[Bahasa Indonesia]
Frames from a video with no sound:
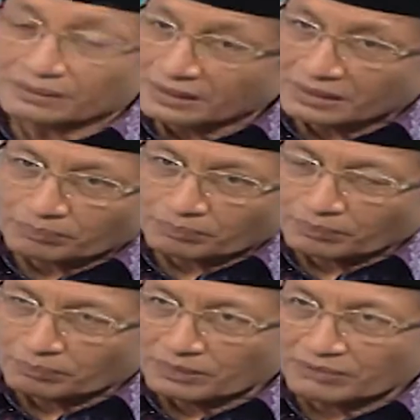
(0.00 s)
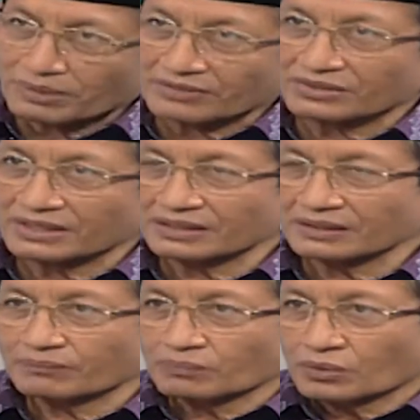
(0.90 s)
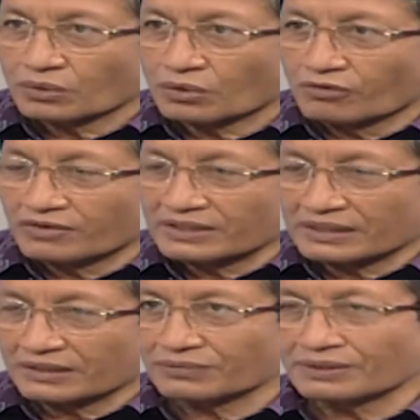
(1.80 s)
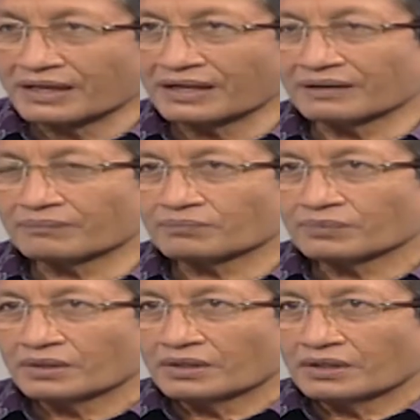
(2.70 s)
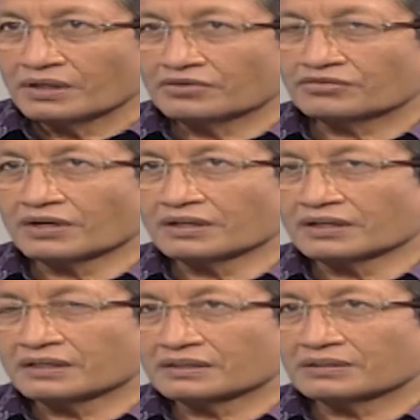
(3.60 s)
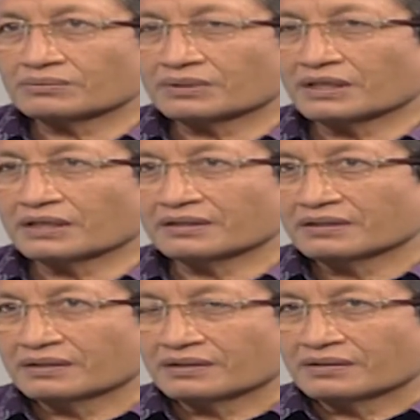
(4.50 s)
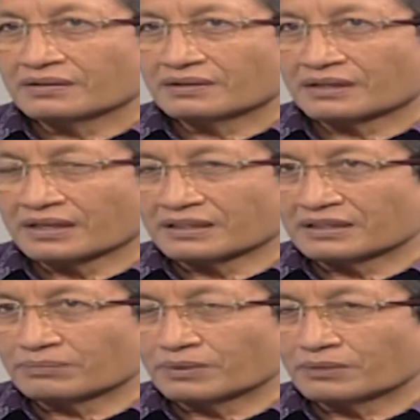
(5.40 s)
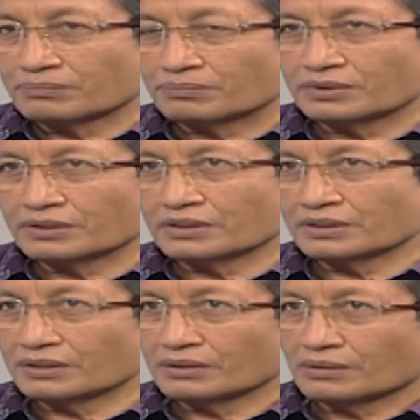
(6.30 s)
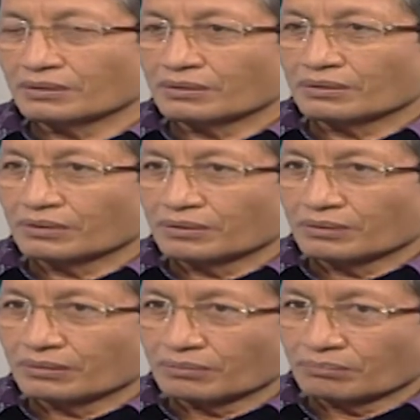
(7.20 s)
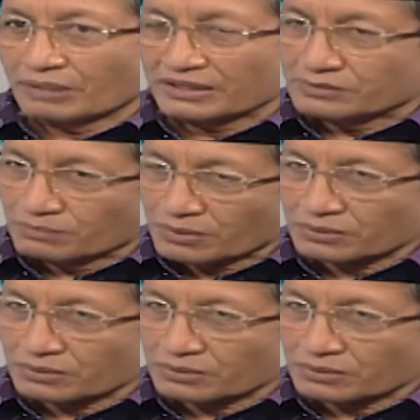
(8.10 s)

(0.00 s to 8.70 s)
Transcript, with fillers: karena bebas dari konflik regional insya Allah kita juga relatif lebih majmuk